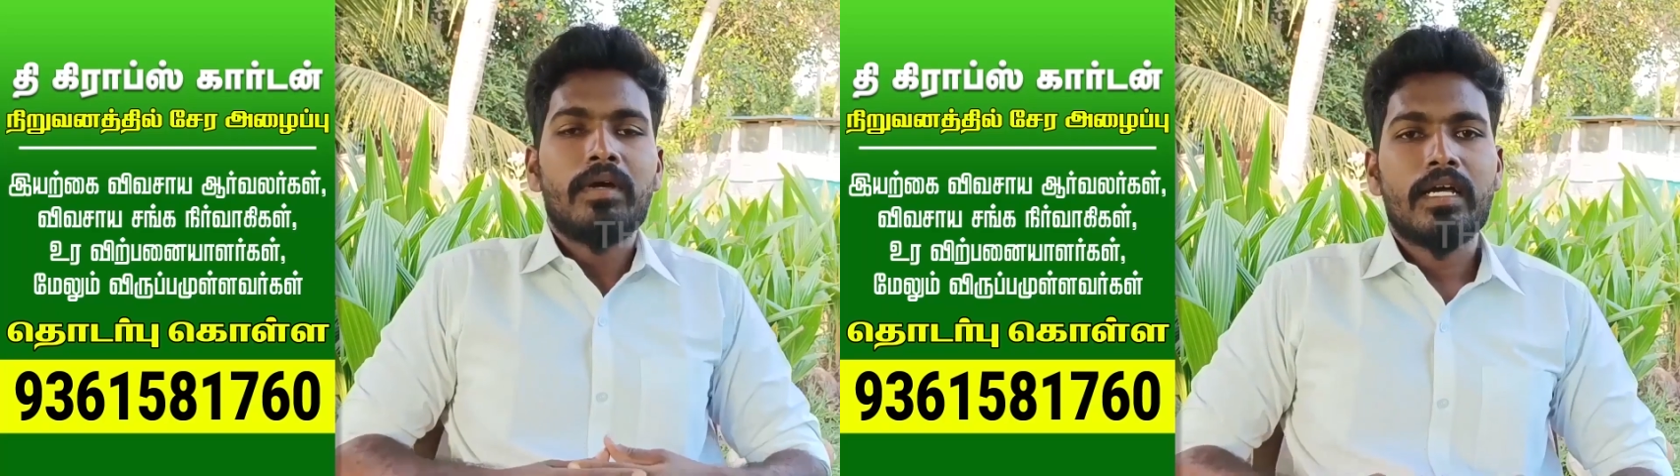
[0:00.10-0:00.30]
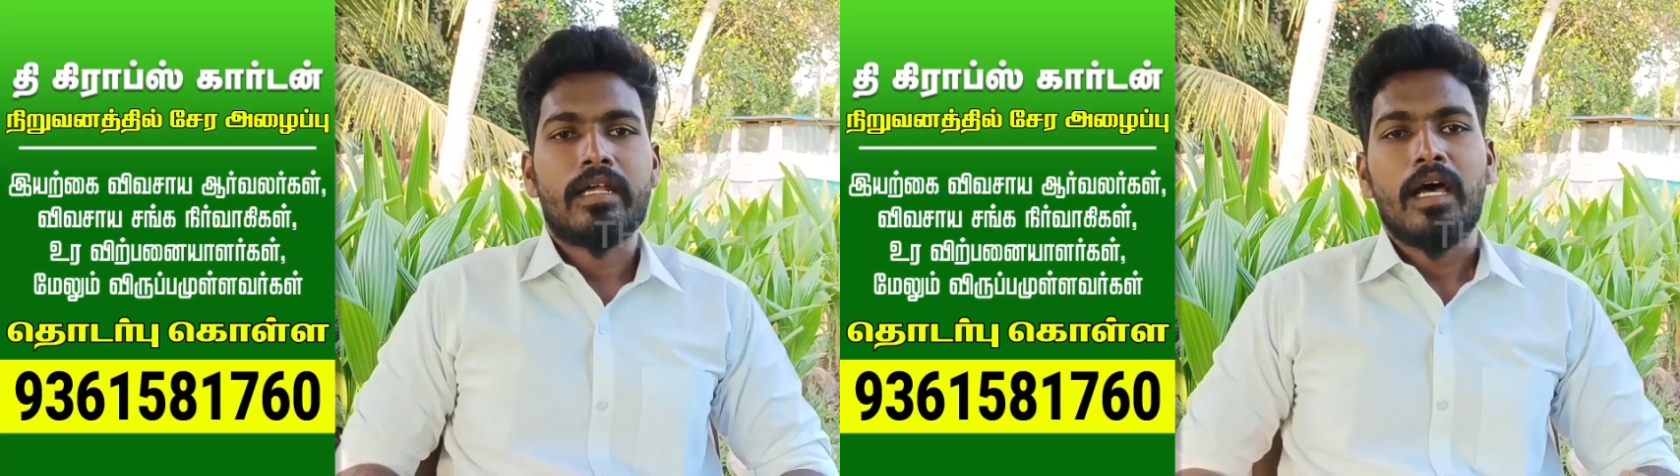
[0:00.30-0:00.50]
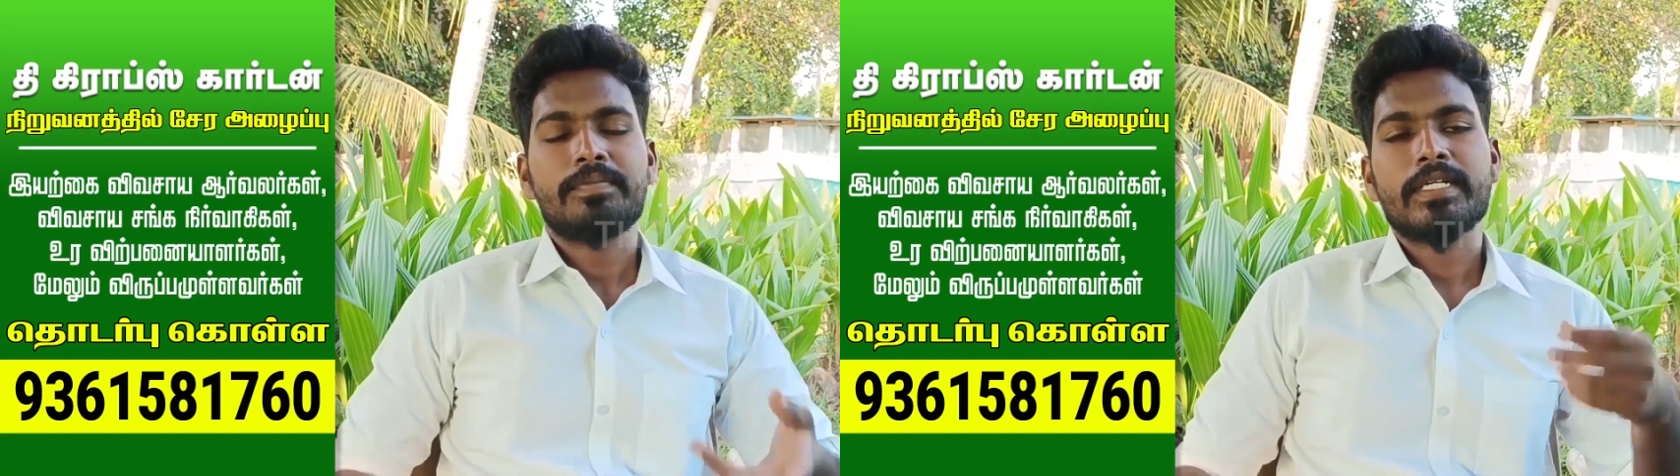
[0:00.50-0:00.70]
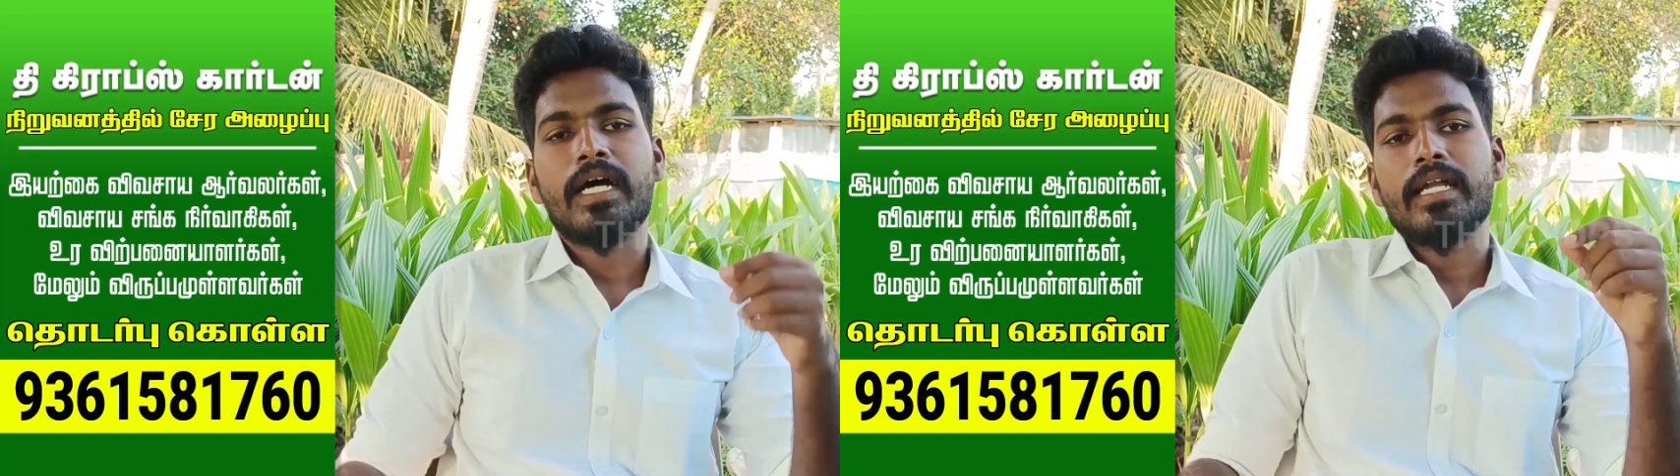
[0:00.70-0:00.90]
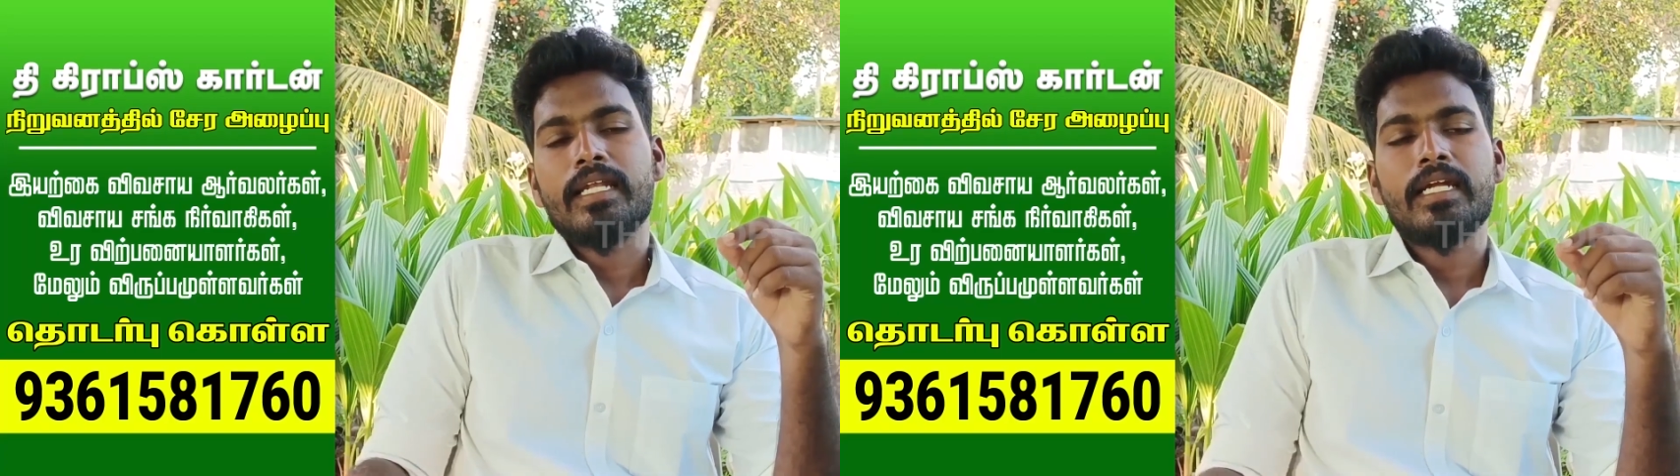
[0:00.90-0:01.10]
நம்ம
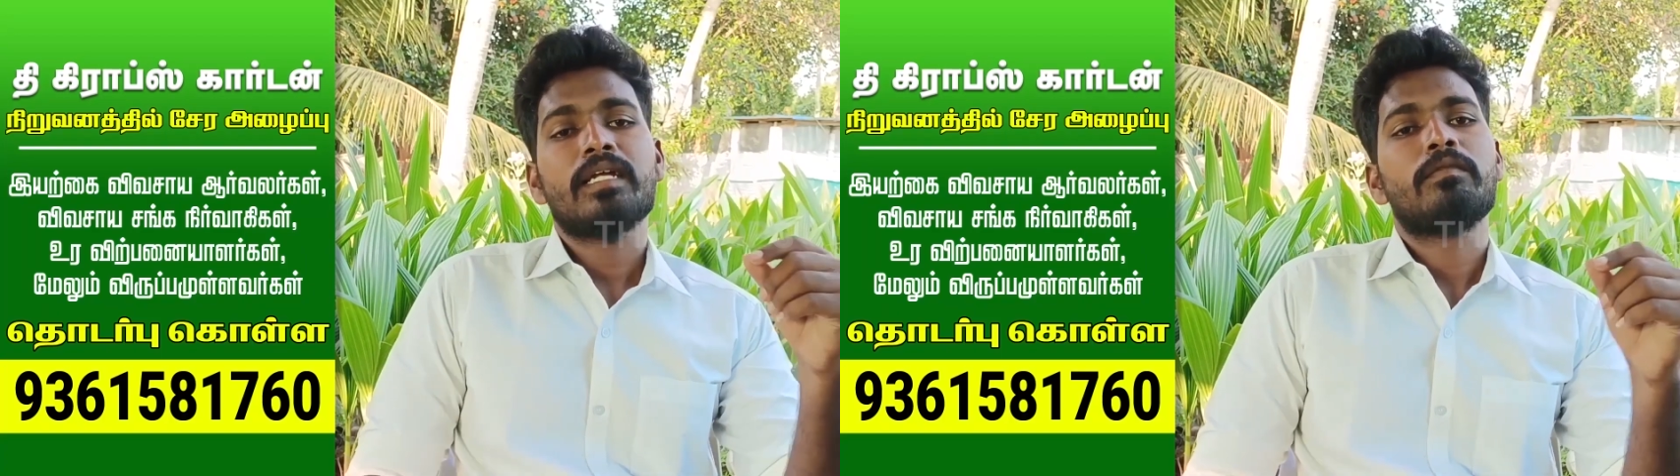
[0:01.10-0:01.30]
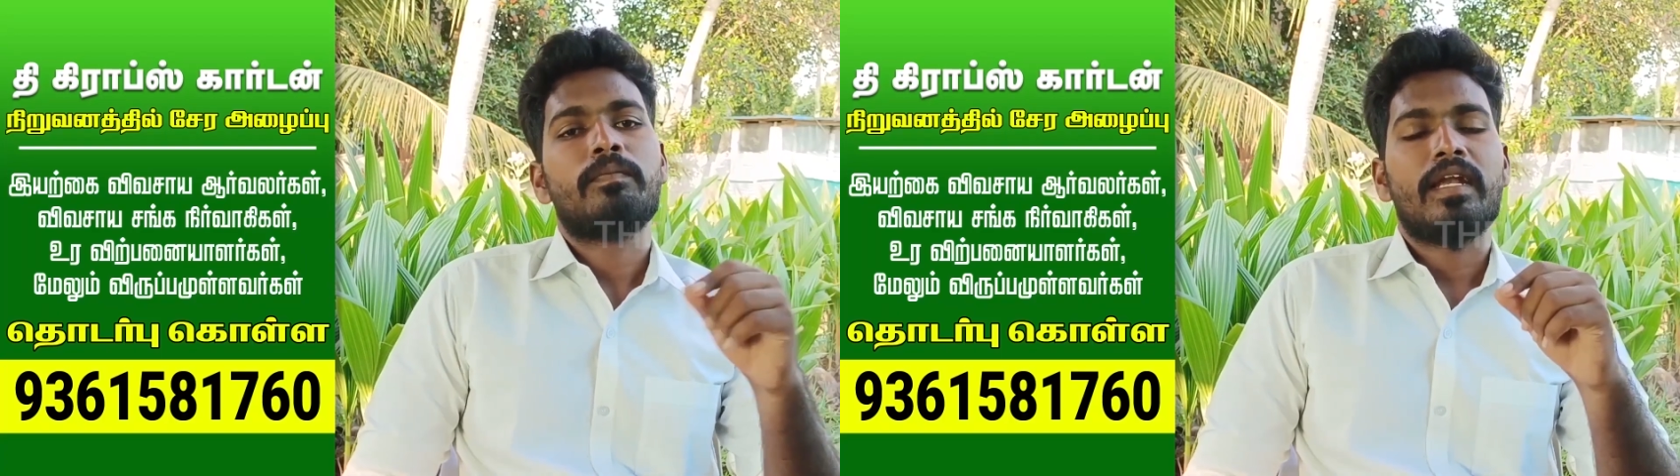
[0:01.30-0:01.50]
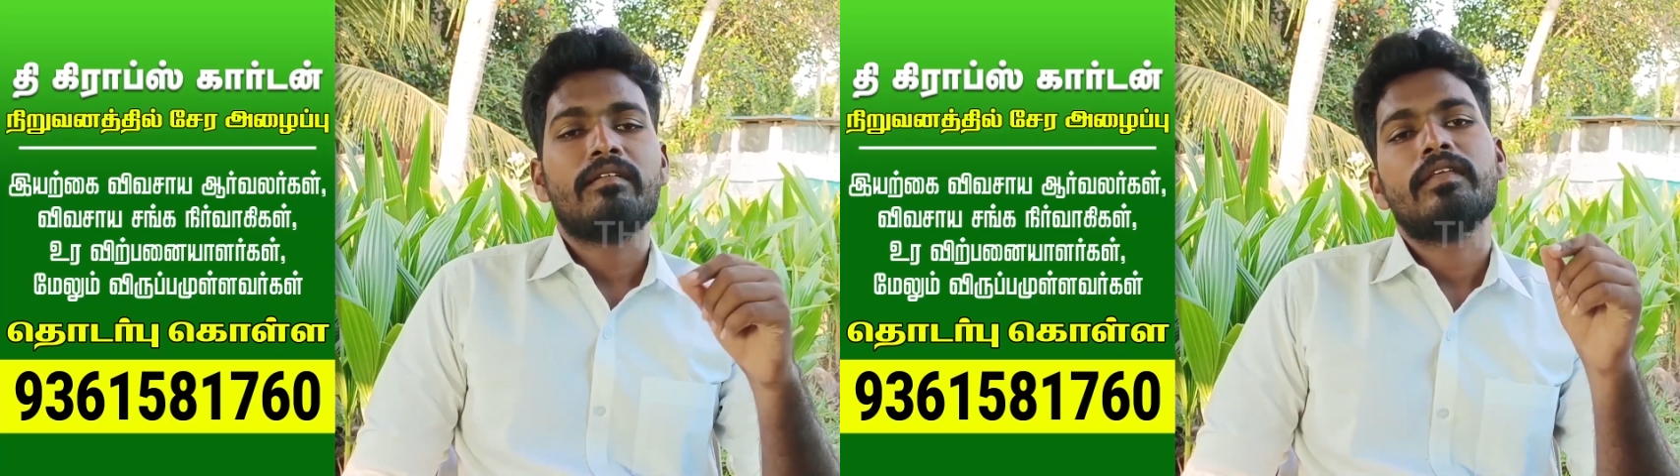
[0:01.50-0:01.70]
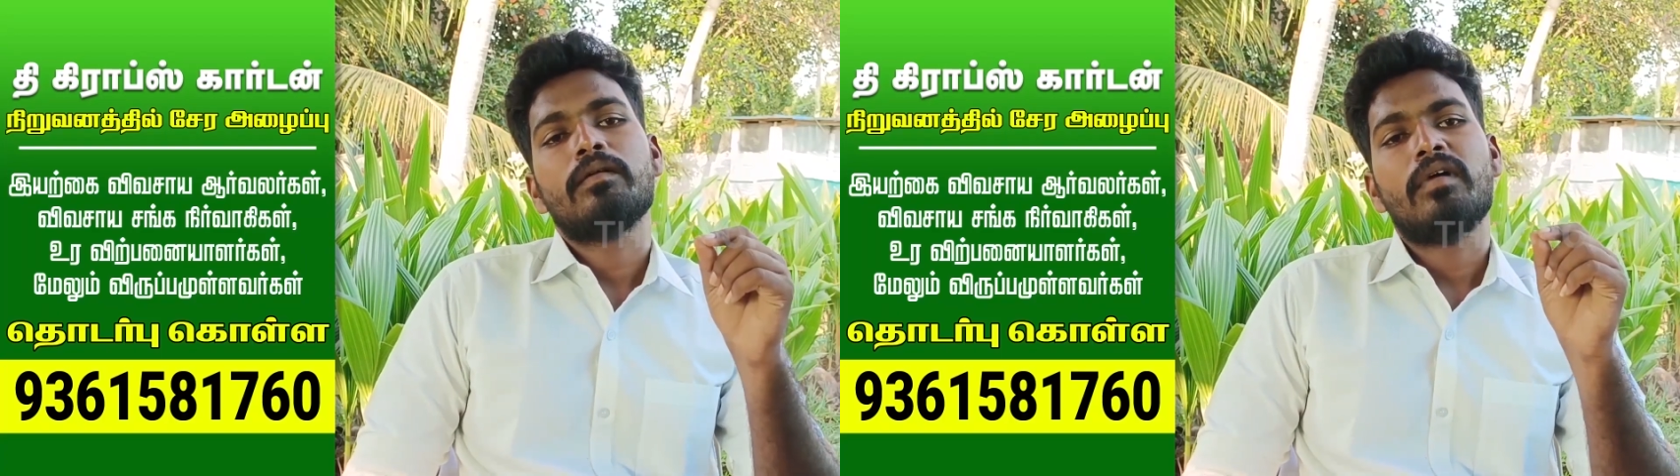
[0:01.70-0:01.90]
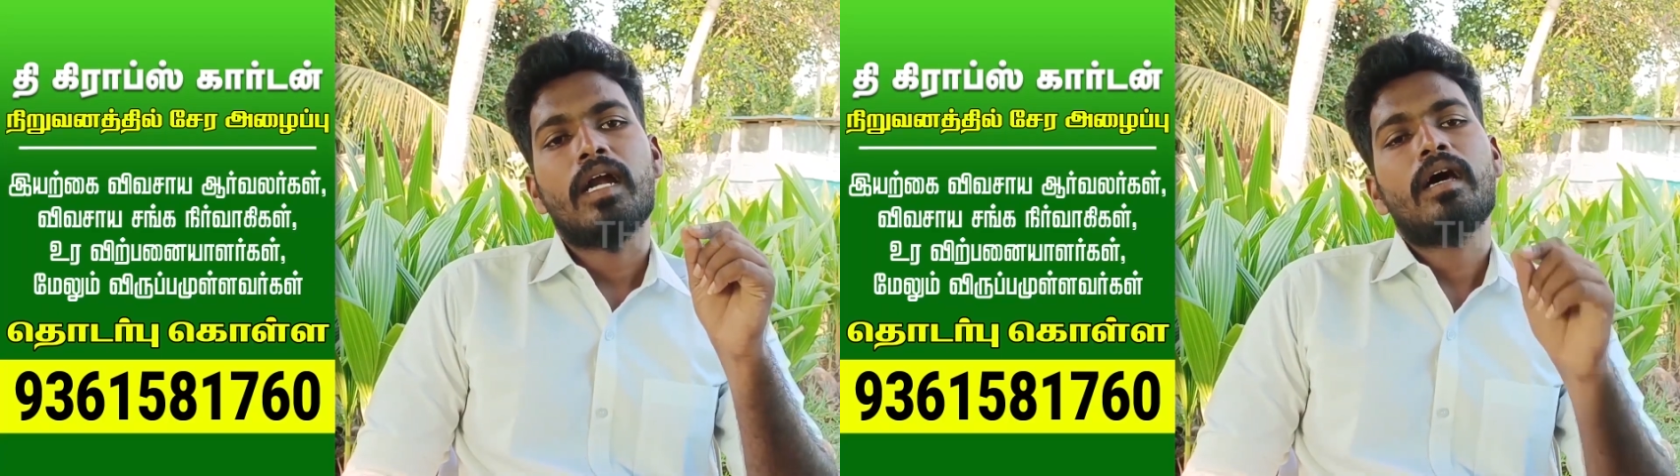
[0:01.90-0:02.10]
கிராப்ஸ் கார்டனில் நம்ம பல
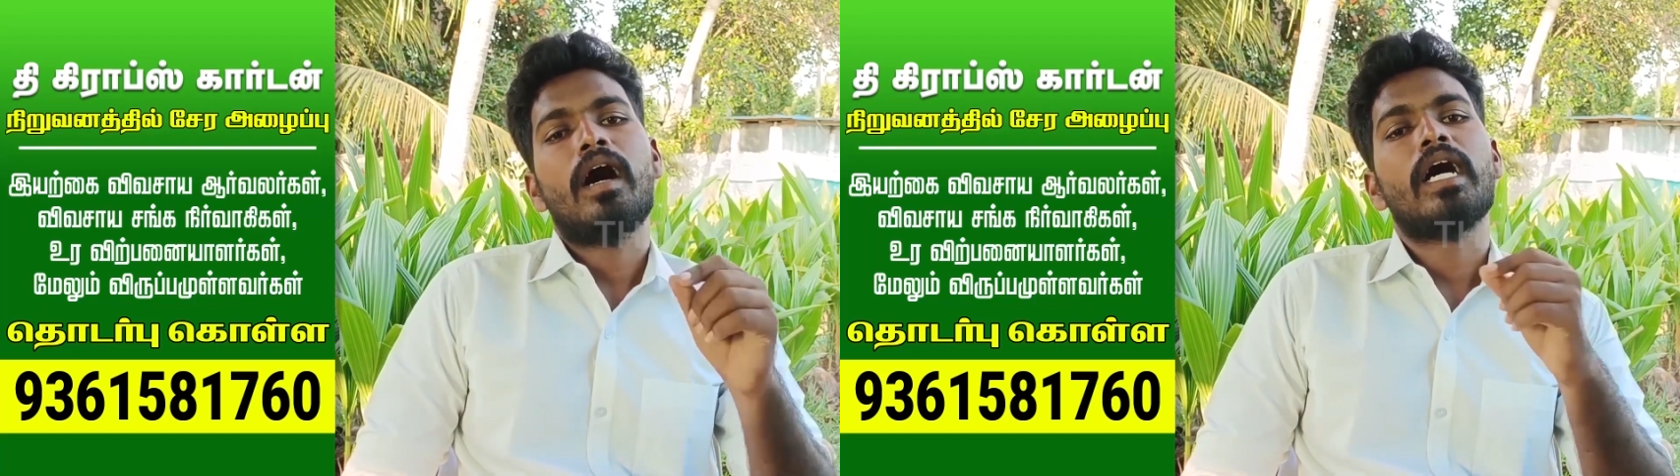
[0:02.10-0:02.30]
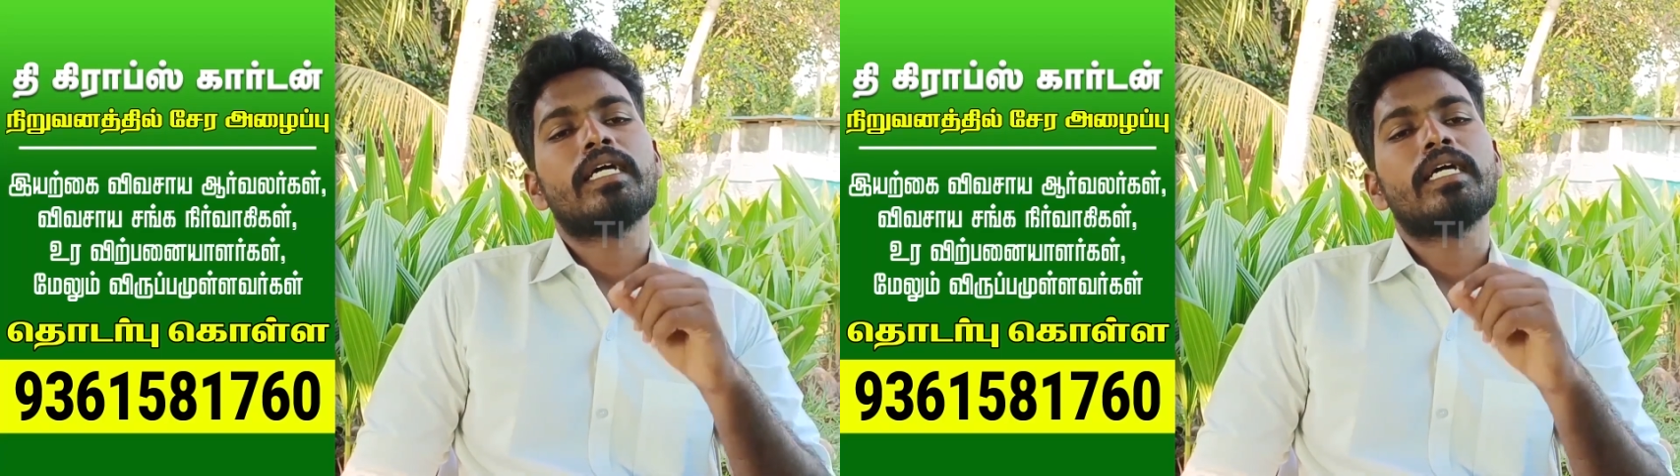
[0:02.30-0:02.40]
விதமான